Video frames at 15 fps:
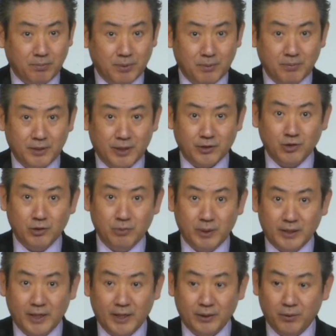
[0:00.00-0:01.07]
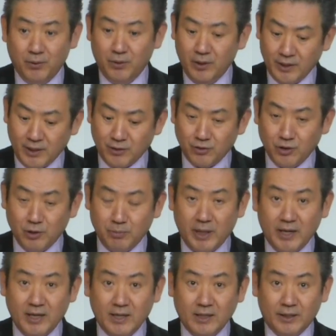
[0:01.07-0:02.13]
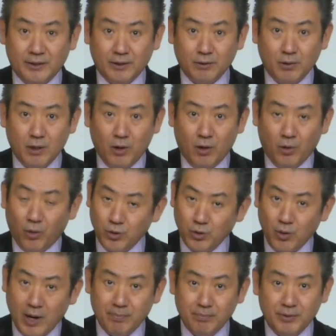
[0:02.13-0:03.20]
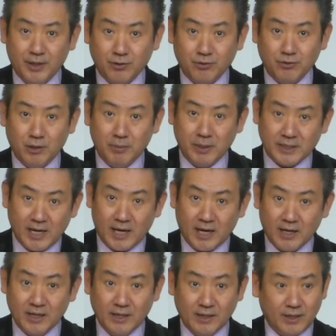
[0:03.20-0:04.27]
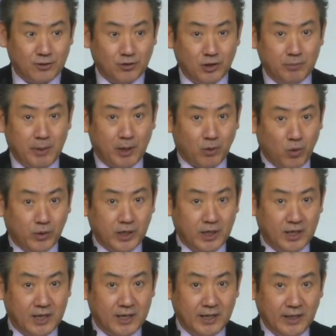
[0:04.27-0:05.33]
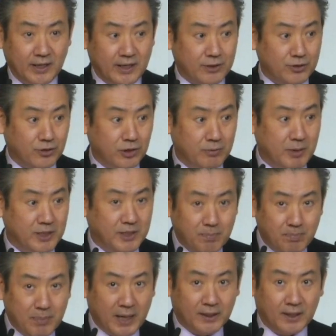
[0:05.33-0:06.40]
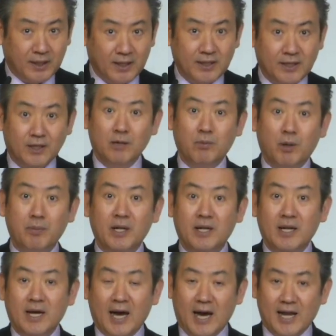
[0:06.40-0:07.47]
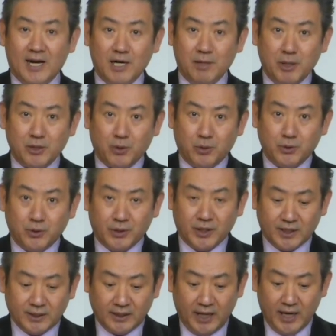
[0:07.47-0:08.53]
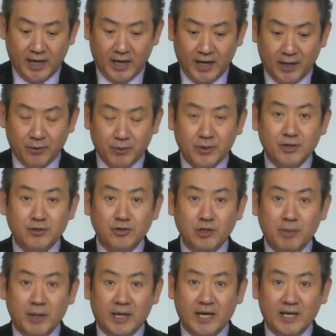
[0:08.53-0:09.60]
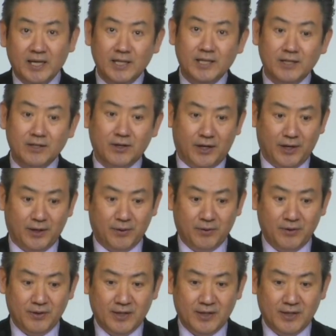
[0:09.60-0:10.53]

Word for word: 성품, 예수님의 태도, 예수님의 어떤 온유함, 예수님의 사랑, 예수님의 공의, 예수님의 심판 이걸 보면 하나님의 속성이 그대로 예수님에게 있는 거예요.